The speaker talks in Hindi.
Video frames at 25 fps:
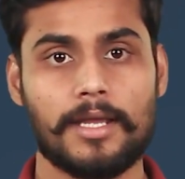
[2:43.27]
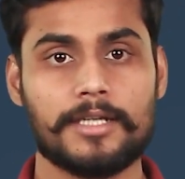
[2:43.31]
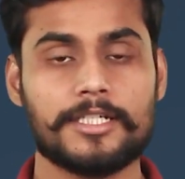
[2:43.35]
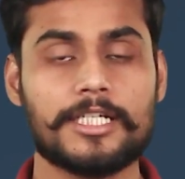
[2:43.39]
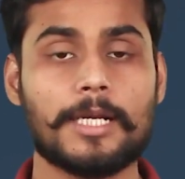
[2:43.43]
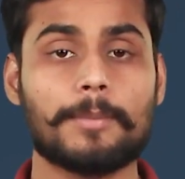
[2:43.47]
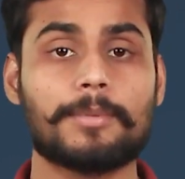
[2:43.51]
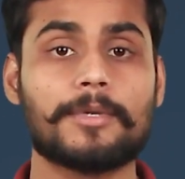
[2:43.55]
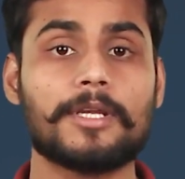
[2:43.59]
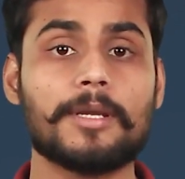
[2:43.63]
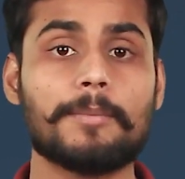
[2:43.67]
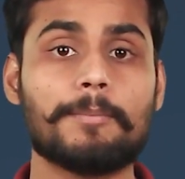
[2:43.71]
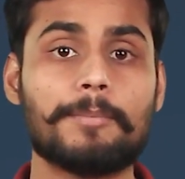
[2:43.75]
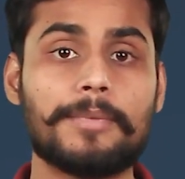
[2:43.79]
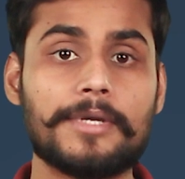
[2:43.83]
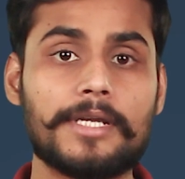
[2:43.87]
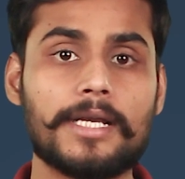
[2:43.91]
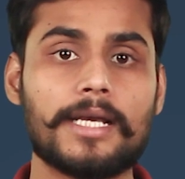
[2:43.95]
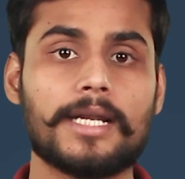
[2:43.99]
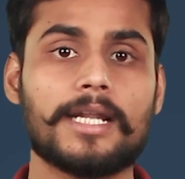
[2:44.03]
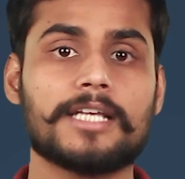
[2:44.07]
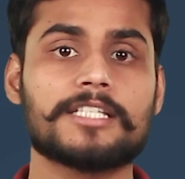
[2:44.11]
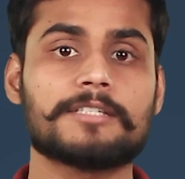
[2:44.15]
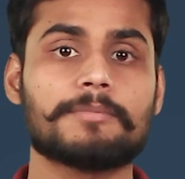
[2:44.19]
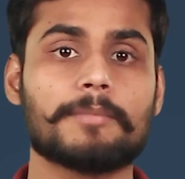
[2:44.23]
जबकि
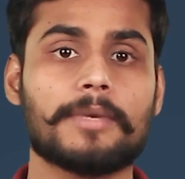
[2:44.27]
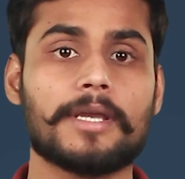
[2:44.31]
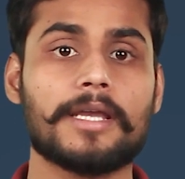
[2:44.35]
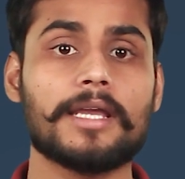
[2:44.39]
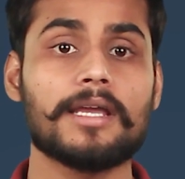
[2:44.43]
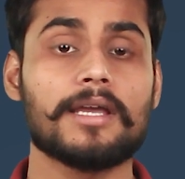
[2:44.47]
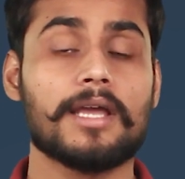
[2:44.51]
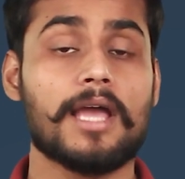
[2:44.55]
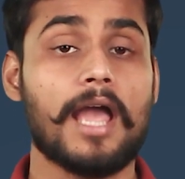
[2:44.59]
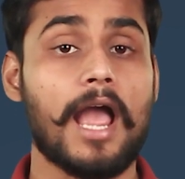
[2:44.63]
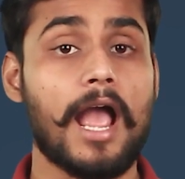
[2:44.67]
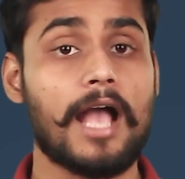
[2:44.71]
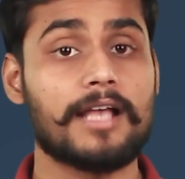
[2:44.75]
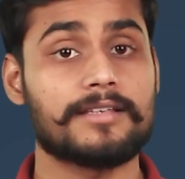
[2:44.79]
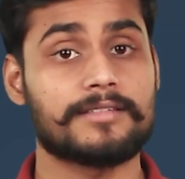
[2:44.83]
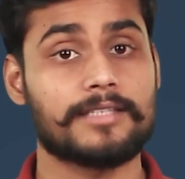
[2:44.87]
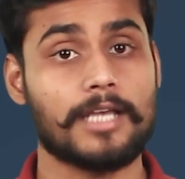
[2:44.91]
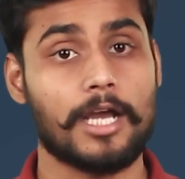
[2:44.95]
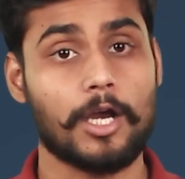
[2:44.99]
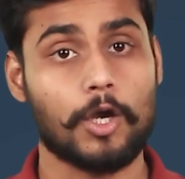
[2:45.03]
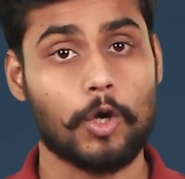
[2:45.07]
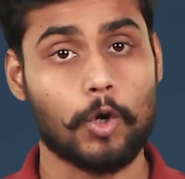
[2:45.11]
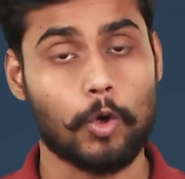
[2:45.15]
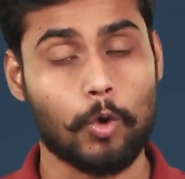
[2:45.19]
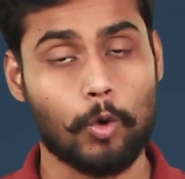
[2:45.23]
बीएलएस में
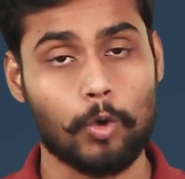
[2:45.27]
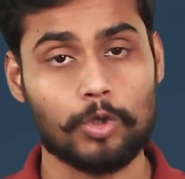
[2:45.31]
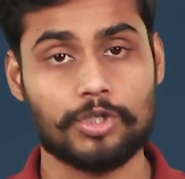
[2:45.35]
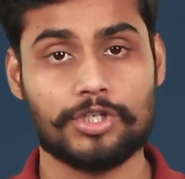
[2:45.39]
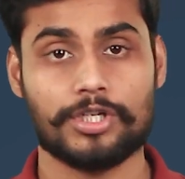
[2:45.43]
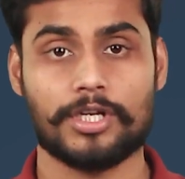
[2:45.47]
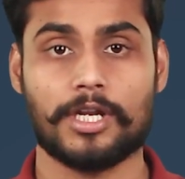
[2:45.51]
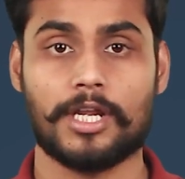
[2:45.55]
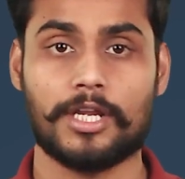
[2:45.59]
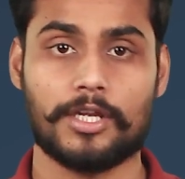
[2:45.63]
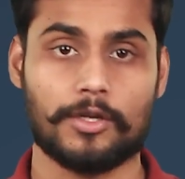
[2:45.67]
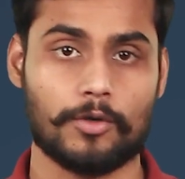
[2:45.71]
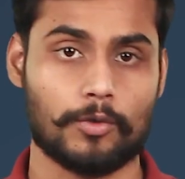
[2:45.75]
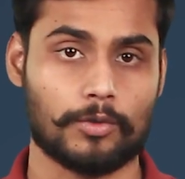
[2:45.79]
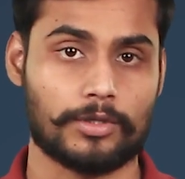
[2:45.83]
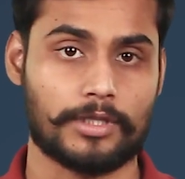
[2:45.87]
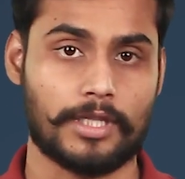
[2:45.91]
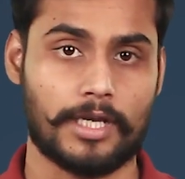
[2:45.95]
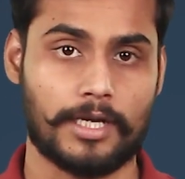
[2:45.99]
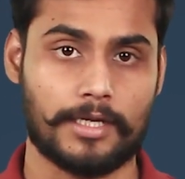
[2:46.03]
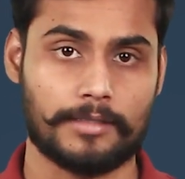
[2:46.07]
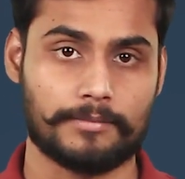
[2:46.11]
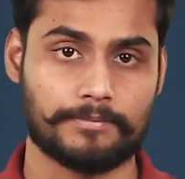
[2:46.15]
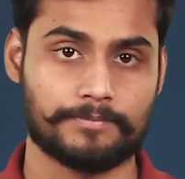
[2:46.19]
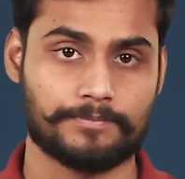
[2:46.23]
ऐसा कुछ नहीं
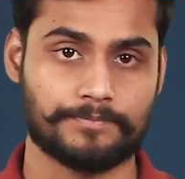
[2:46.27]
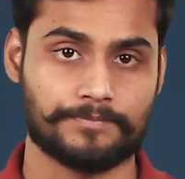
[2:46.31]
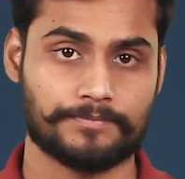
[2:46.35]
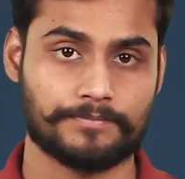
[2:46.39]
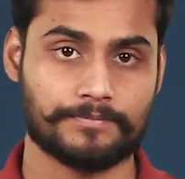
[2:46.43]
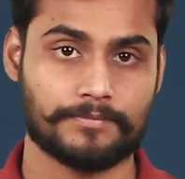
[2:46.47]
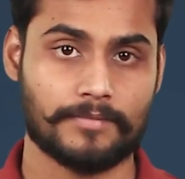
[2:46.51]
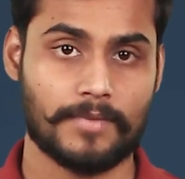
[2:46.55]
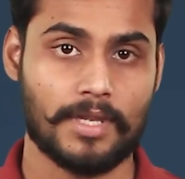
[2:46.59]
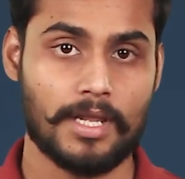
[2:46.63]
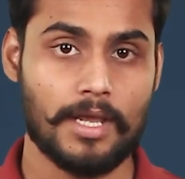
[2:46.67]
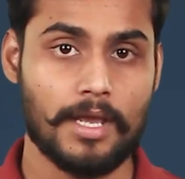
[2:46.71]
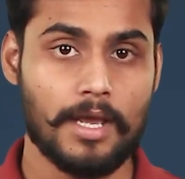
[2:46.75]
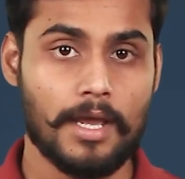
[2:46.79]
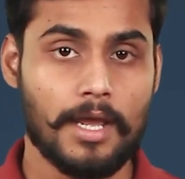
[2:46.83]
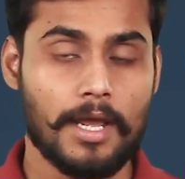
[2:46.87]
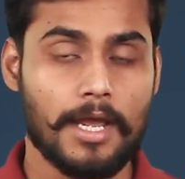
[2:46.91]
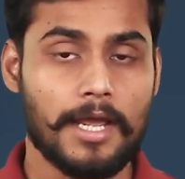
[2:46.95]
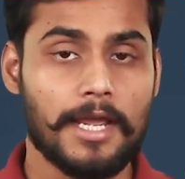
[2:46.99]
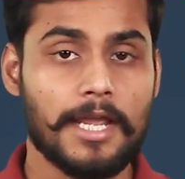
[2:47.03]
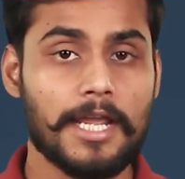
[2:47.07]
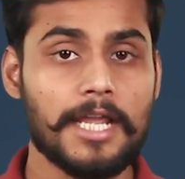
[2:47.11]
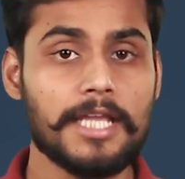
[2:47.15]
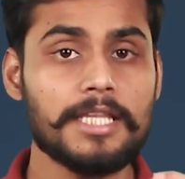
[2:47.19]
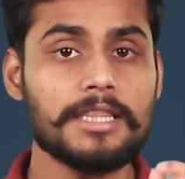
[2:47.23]
होता
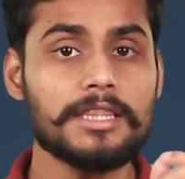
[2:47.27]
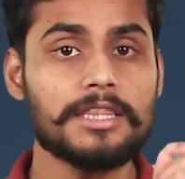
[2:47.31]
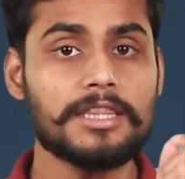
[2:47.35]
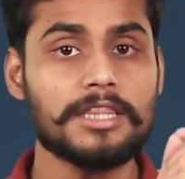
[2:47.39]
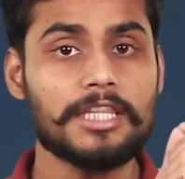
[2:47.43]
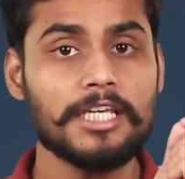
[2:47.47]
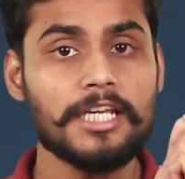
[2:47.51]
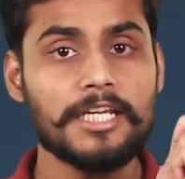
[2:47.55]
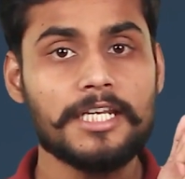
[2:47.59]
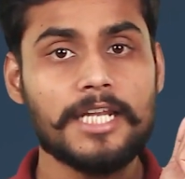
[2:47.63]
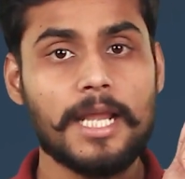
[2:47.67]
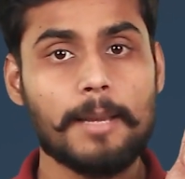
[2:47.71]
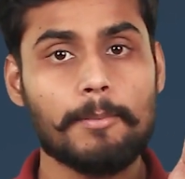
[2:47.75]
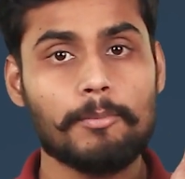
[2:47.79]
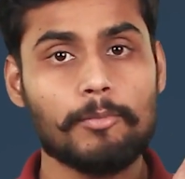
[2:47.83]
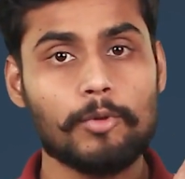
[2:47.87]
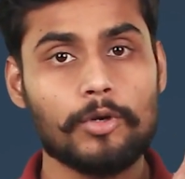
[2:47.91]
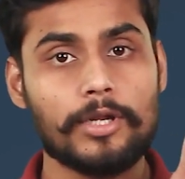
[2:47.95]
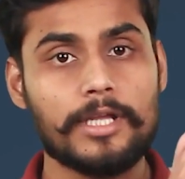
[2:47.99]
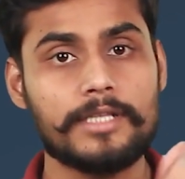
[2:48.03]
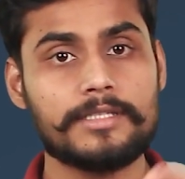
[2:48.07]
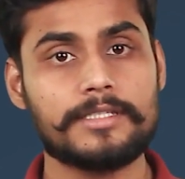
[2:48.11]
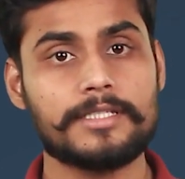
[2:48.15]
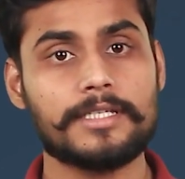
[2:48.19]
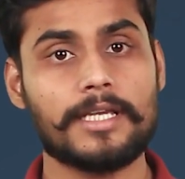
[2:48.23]
इन तीन
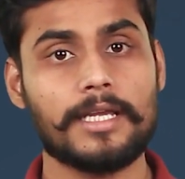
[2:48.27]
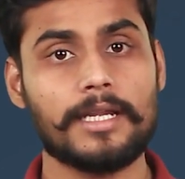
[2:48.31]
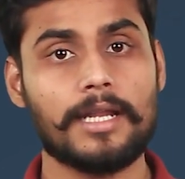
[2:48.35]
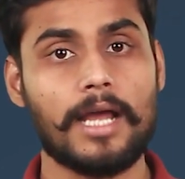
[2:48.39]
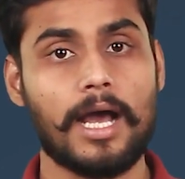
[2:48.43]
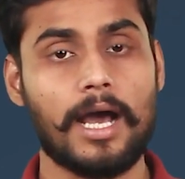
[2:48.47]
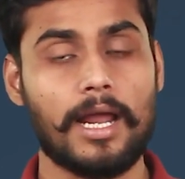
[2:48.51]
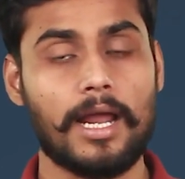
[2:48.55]
एम्बुलेंस के